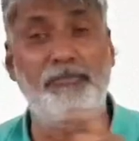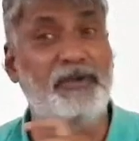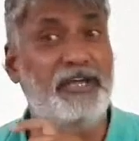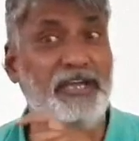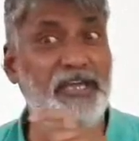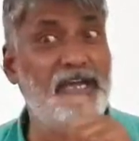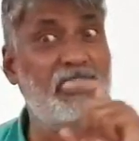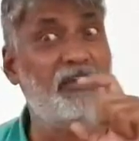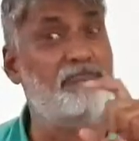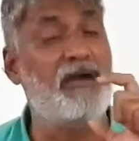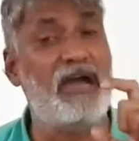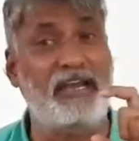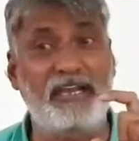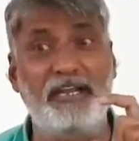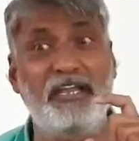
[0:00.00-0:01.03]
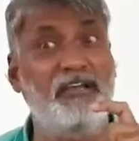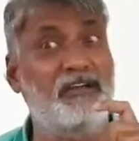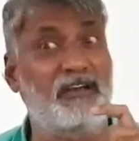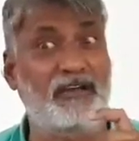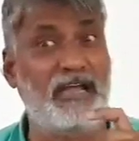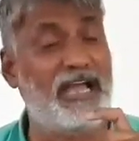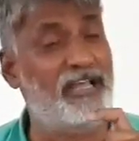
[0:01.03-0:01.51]
पड़ेगी अगर मार्केटिंग
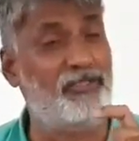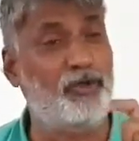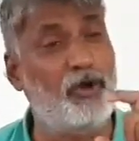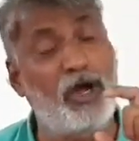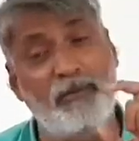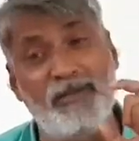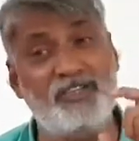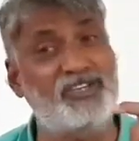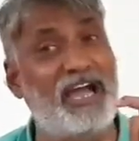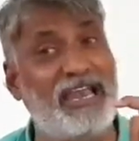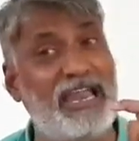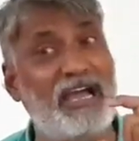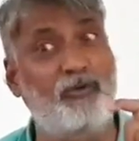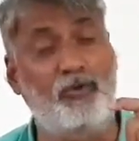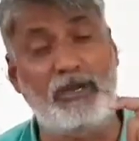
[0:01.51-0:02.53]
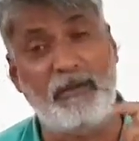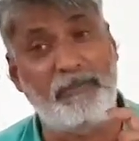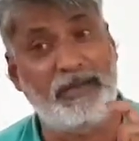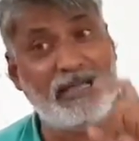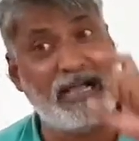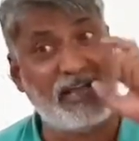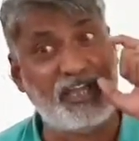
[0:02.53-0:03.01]
करना है तो हमें चालाक होना
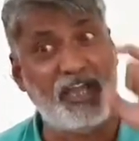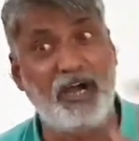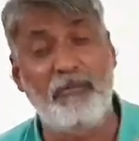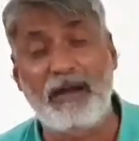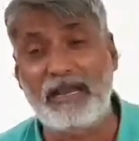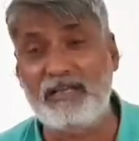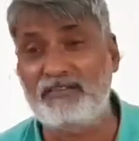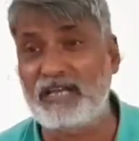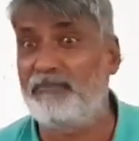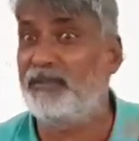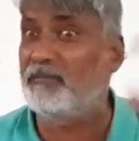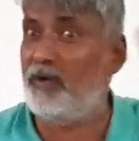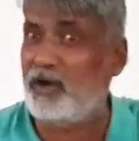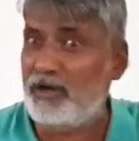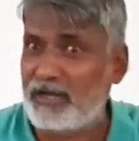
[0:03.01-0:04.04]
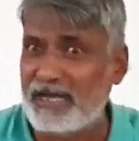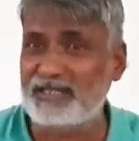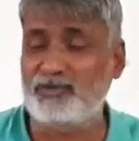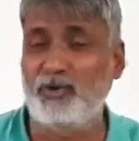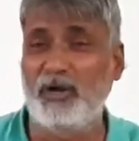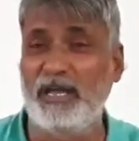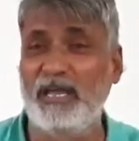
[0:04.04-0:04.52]
पड़ेगा कि हमारे सामने
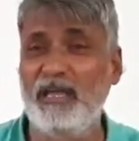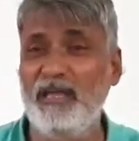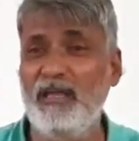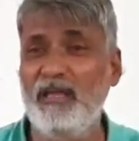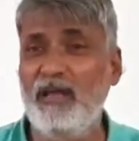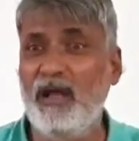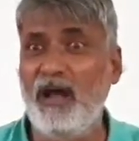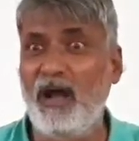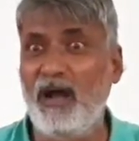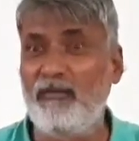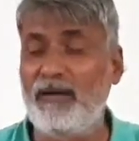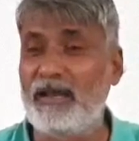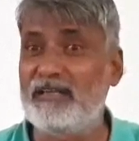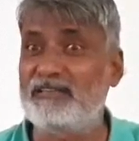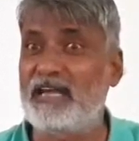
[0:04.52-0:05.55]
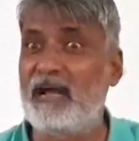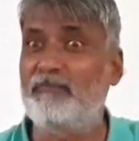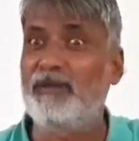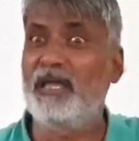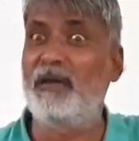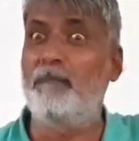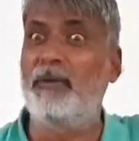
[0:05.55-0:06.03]
मोन्टासो है हमारे
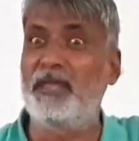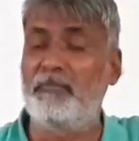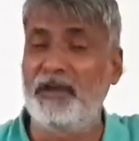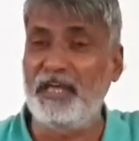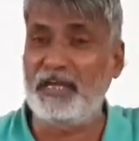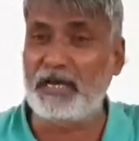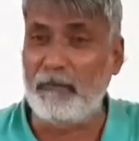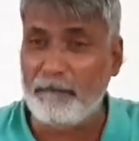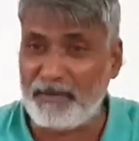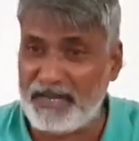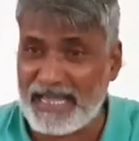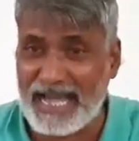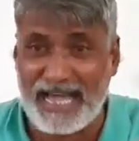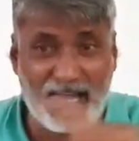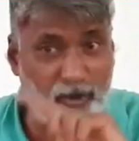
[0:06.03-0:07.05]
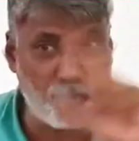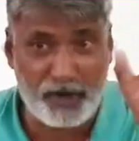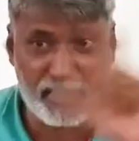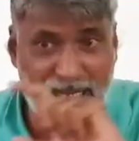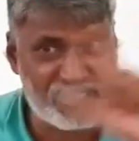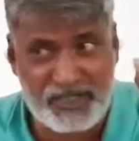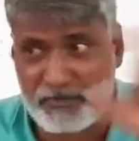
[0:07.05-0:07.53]
सामने बड़ी बड़ी कंपनियां हैं
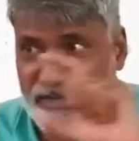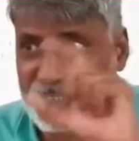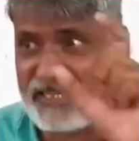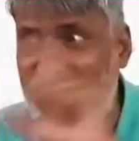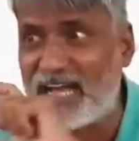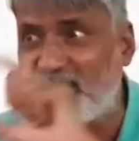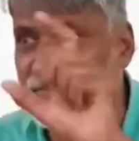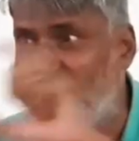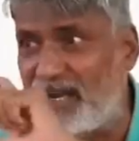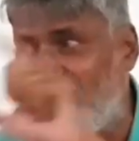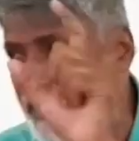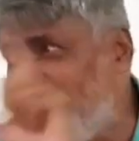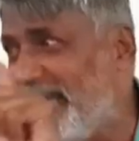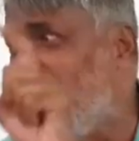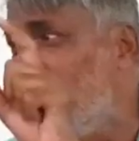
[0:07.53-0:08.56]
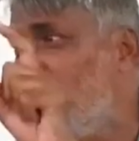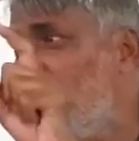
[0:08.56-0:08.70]
कोई रेजी बेजी आत्मा नहीं है